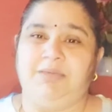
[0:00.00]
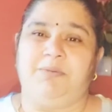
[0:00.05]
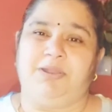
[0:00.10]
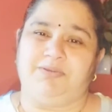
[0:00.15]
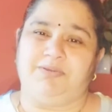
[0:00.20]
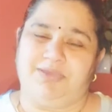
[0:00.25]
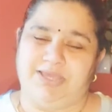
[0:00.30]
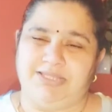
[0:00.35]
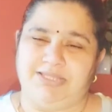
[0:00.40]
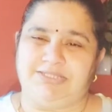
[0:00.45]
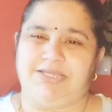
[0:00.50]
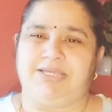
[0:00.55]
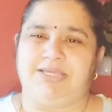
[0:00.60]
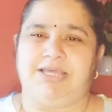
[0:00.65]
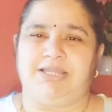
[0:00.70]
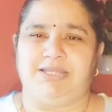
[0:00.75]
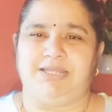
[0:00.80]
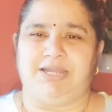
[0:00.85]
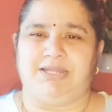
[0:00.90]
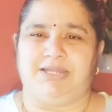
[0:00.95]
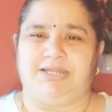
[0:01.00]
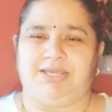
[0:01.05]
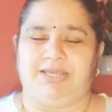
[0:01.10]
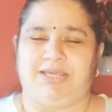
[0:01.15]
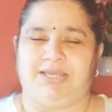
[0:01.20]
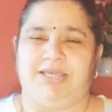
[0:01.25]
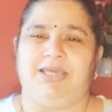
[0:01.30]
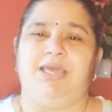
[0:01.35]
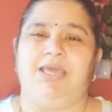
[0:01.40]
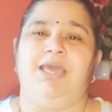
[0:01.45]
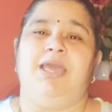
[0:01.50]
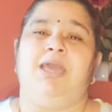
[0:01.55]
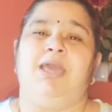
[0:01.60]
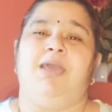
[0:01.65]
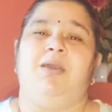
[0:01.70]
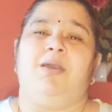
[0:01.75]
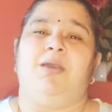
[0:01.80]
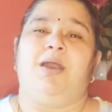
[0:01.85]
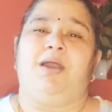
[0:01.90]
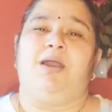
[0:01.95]
మనం ఏం చేయాలి అంటే
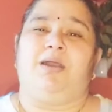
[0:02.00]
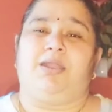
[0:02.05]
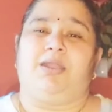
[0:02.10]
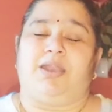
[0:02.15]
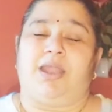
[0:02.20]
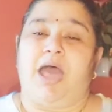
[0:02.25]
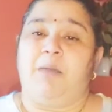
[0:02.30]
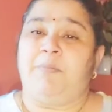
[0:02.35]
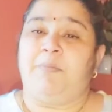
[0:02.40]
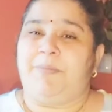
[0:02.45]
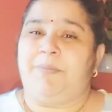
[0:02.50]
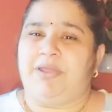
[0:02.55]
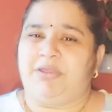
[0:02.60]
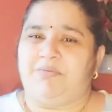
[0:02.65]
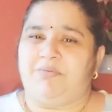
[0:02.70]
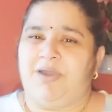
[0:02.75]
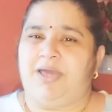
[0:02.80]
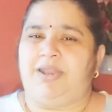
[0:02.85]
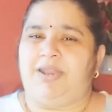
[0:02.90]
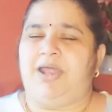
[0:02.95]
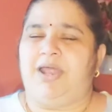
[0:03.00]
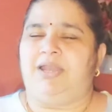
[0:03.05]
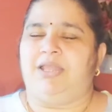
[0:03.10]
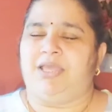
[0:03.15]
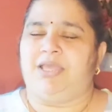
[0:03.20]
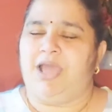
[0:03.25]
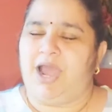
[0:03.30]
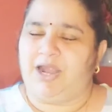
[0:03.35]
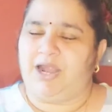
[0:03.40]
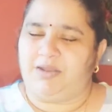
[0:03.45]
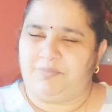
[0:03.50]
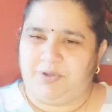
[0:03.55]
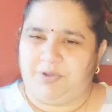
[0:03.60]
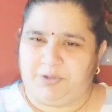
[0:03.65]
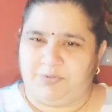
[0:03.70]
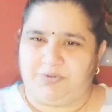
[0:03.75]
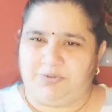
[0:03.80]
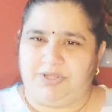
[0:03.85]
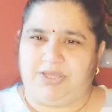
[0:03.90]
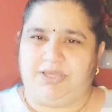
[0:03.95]
రామ పరివారాన్ని అక్కడ
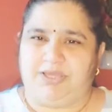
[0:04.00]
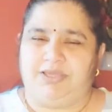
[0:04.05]
పెట్టుకుని